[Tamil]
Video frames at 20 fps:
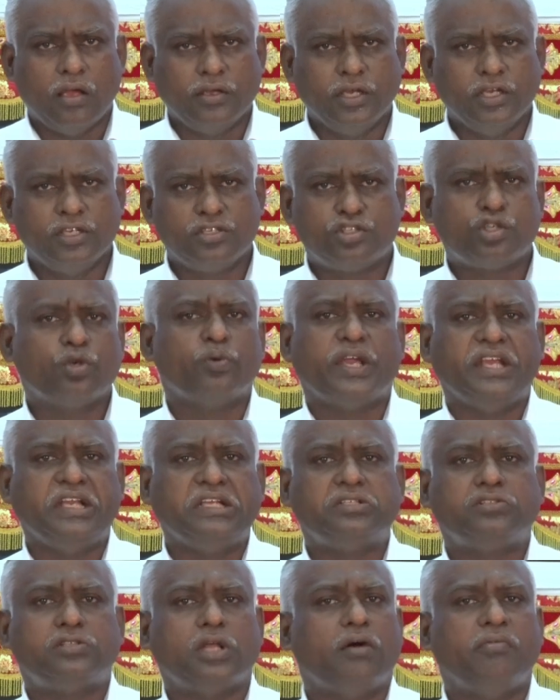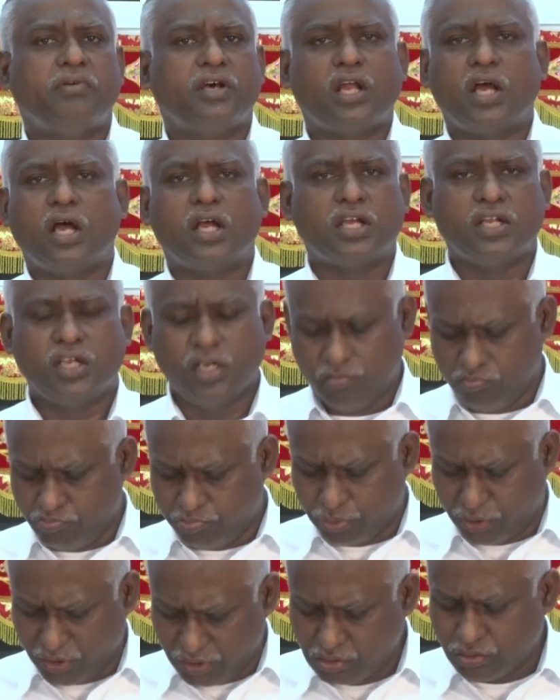இயேசுவை தவறாக நாம்
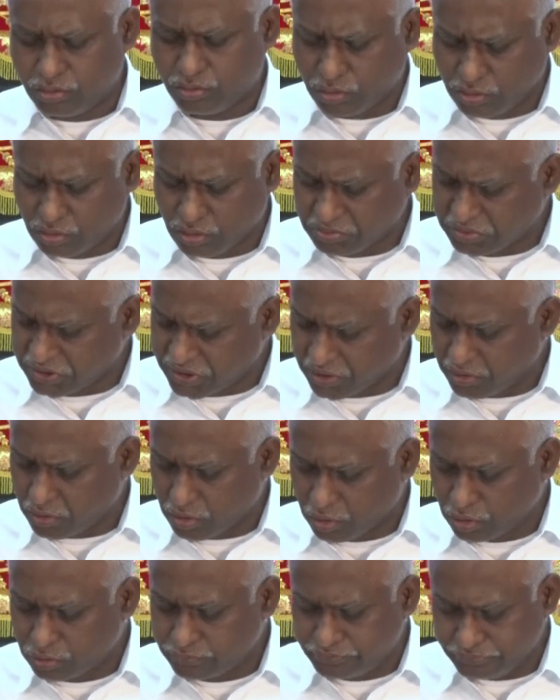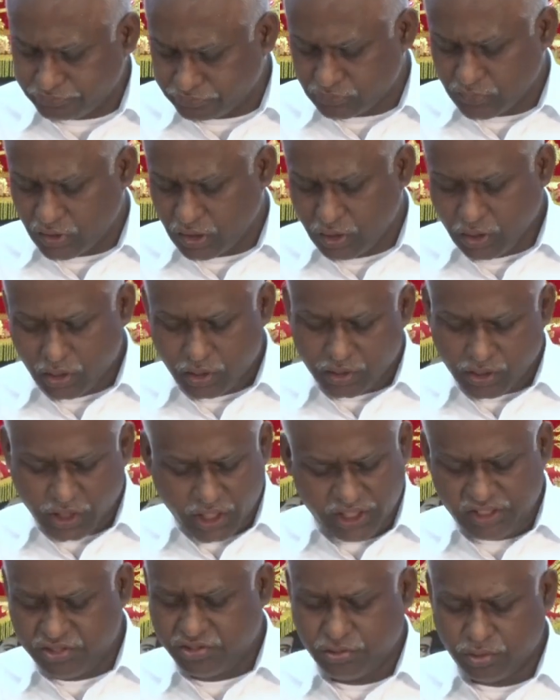புரிந்து கொண்டு விடுகிறோம்
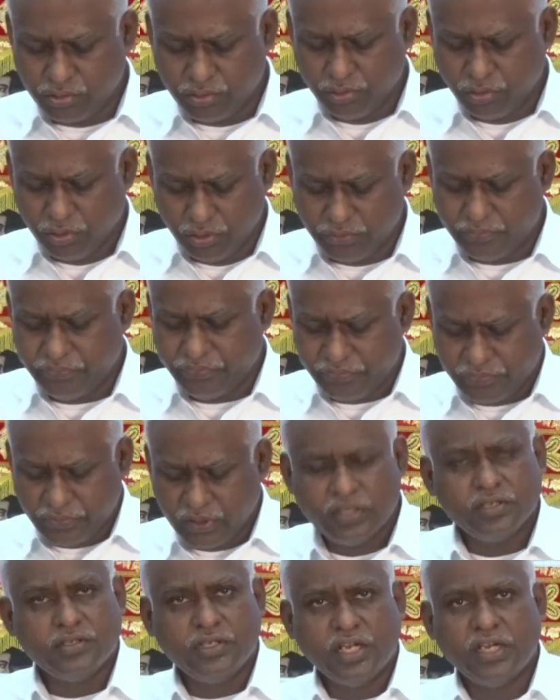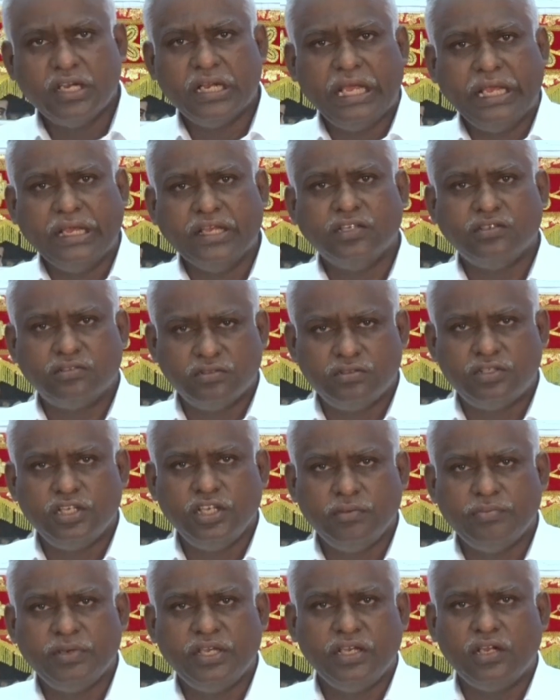இயேசு என்னை
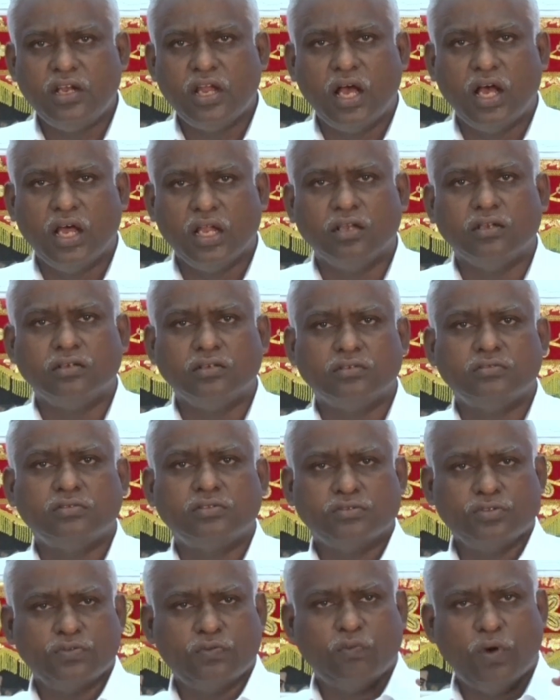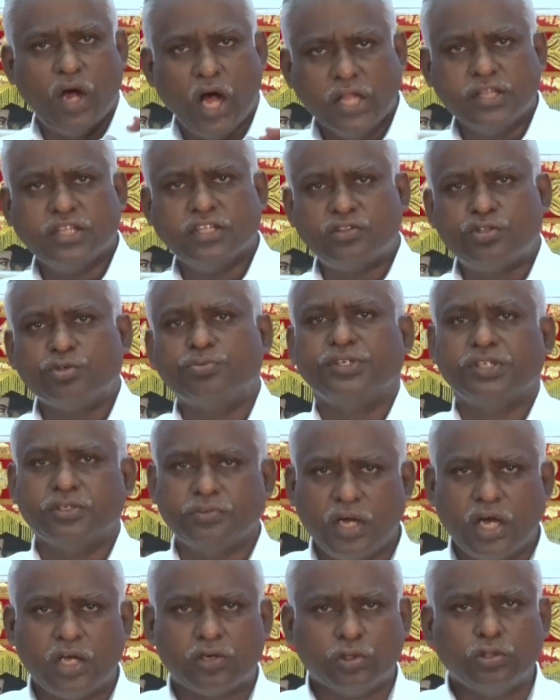தீமையினால் பாதித்து
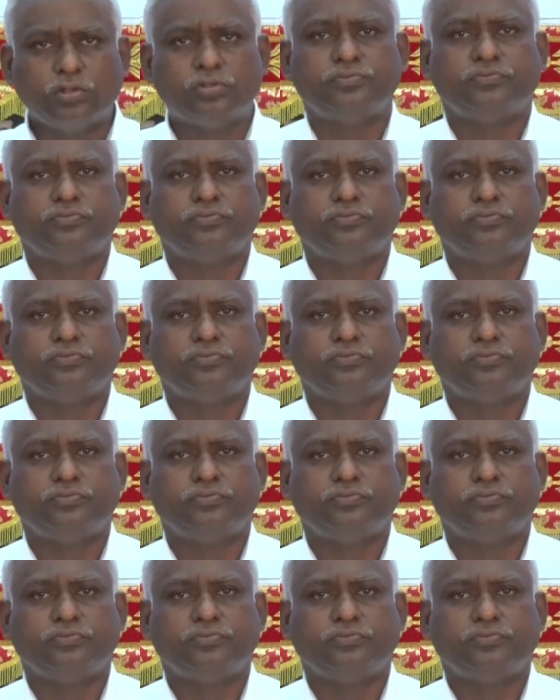விடுவாரோ